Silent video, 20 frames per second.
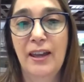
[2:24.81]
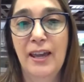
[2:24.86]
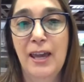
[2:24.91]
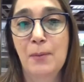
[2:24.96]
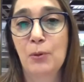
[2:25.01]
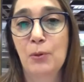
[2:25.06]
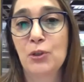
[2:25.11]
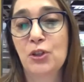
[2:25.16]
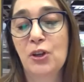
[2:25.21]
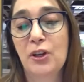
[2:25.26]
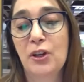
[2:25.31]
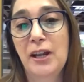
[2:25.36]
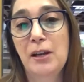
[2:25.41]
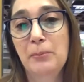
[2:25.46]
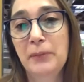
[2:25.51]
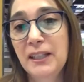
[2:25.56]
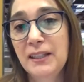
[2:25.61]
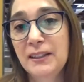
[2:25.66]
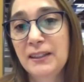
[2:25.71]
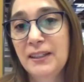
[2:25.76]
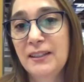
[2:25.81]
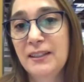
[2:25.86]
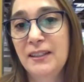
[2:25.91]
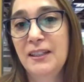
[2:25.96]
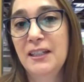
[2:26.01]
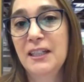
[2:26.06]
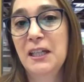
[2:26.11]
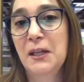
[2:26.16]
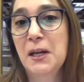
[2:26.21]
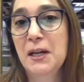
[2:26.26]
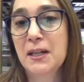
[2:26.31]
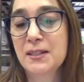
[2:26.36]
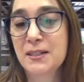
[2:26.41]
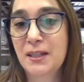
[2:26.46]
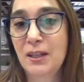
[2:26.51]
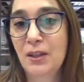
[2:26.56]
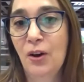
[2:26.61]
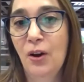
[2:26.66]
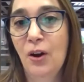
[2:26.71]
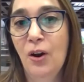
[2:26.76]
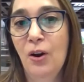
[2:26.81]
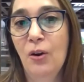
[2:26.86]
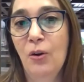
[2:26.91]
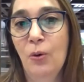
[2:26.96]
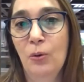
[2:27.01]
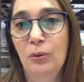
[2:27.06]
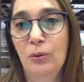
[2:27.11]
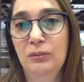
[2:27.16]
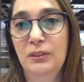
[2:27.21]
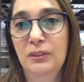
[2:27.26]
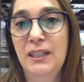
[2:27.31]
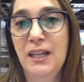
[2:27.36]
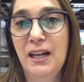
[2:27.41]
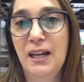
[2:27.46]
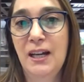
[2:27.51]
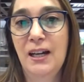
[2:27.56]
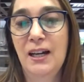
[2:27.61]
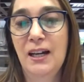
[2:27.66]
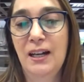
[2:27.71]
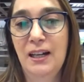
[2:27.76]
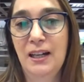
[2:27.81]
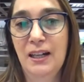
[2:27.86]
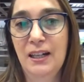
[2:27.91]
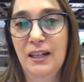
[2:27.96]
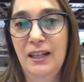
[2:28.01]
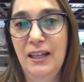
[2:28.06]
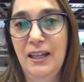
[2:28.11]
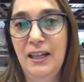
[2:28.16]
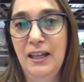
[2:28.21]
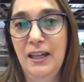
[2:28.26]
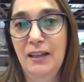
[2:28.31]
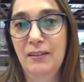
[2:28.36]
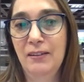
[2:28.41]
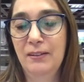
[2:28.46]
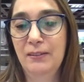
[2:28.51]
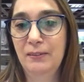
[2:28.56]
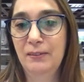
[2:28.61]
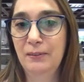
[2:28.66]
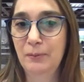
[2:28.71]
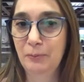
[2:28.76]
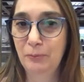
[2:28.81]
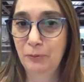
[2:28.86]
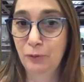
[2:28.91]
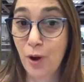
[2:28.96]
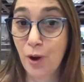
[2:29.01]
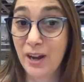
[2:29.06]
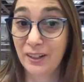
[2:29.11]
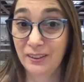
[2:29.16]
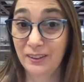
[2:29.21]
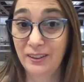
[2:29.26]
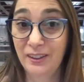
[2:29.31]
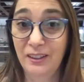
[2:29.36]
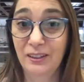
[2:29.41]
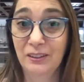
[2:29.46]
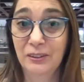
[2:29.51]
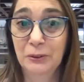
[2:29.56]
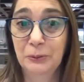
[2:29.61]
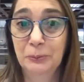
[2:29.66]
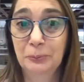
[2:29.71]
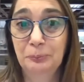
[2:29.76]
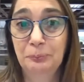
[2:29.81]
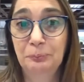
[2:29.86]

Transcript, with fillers: emocionalmente tiene que haber sido un día eh, fuerte.